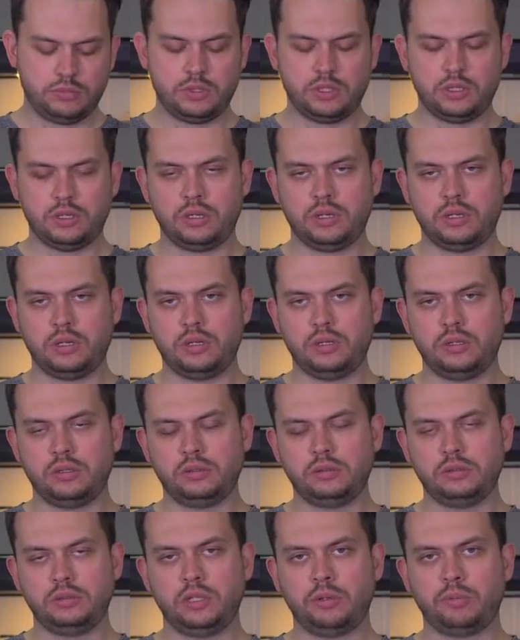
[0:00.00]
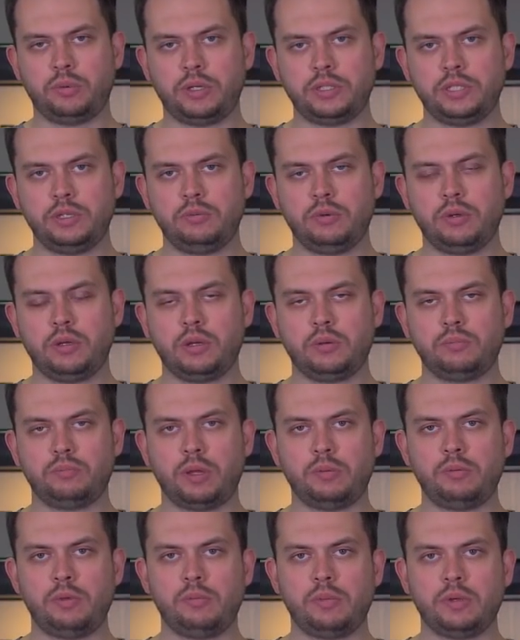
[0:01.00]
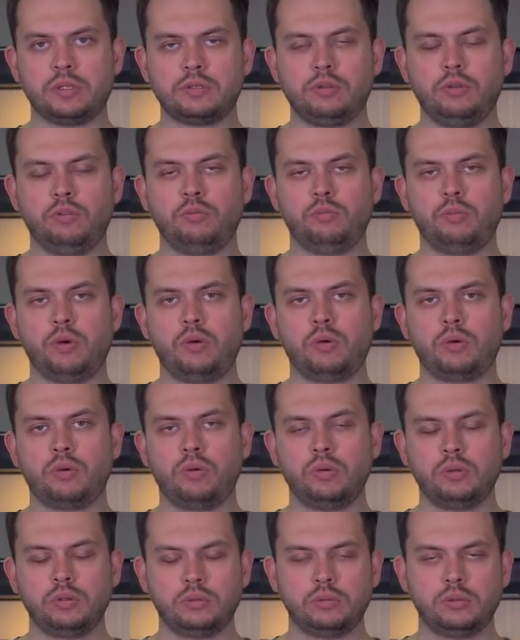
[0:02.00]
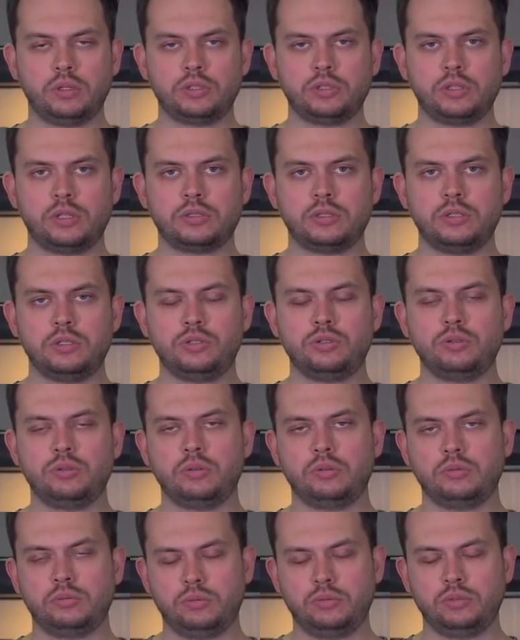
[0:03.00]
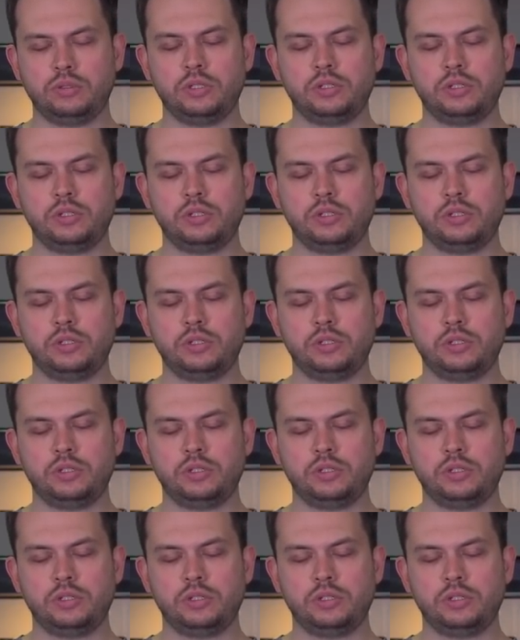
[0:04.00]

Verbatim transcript: а, необходимо помимо слов Power On дождаться еще, ну,